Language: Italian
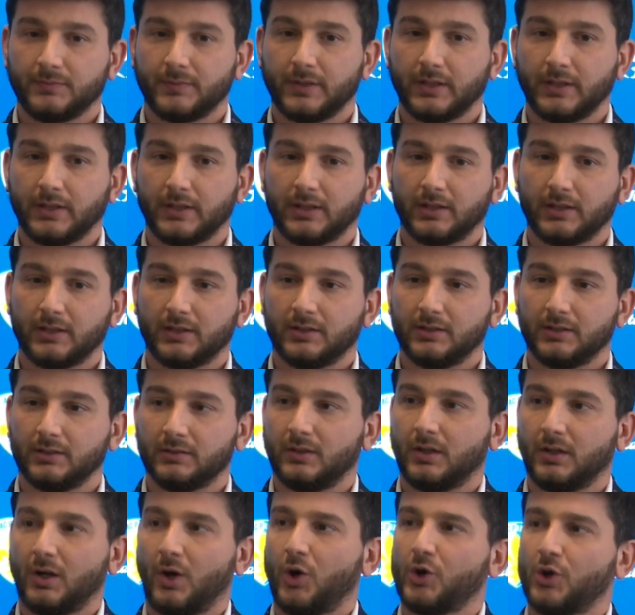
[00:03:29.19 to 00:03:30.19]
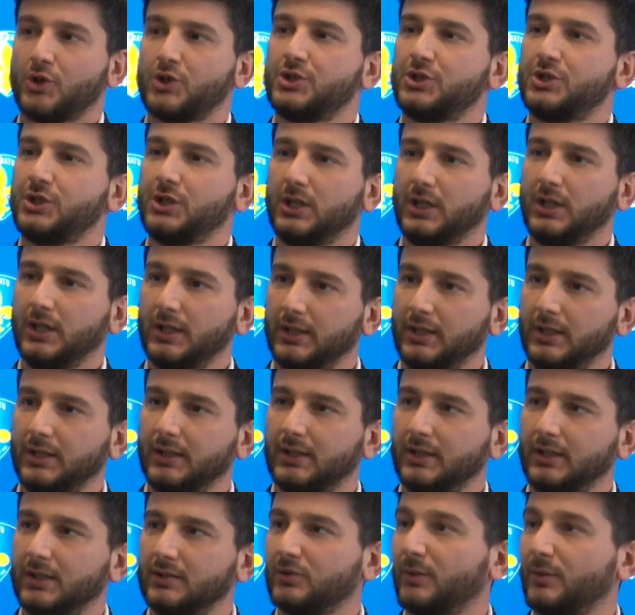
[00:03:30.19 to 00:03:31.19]
eh,
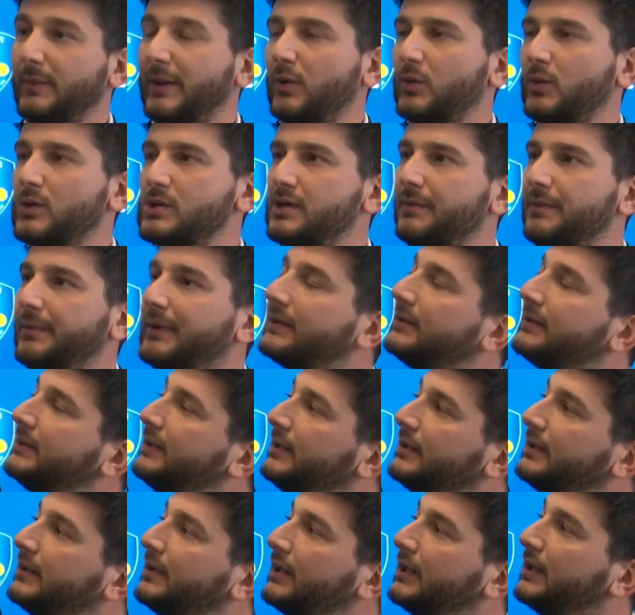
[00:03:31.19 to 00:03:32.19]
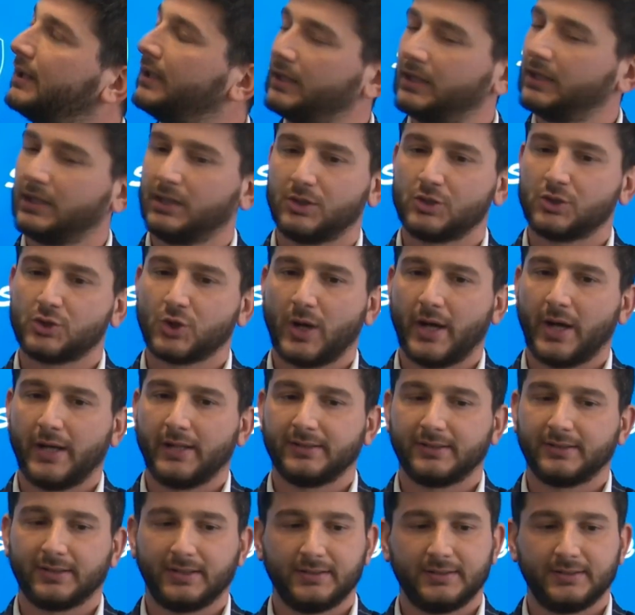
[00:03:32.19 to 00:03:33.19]
oggi, insomma, in queste partite eh,
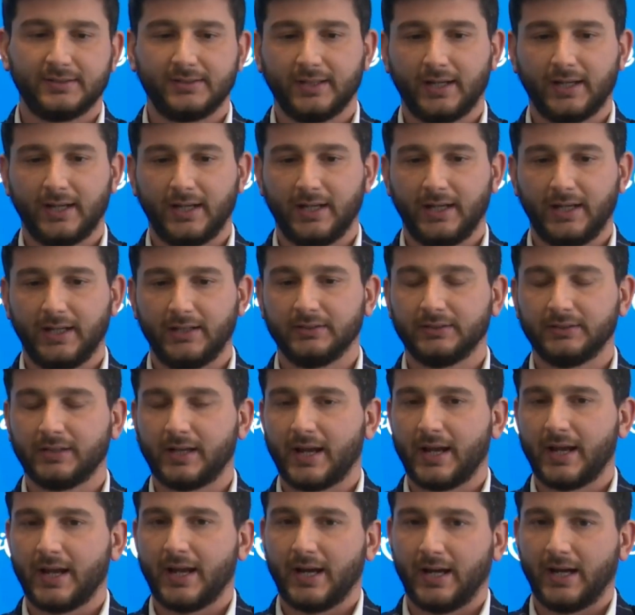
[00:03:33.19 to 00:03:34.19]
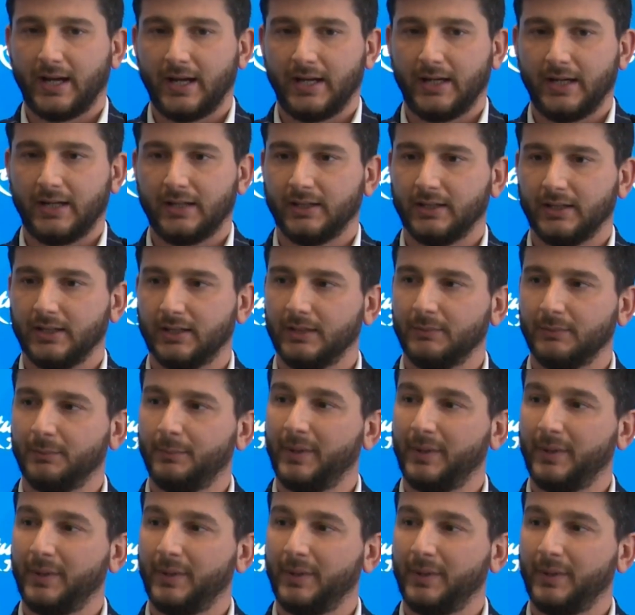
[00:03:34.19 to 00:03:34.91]
giocare senza Andrea eh,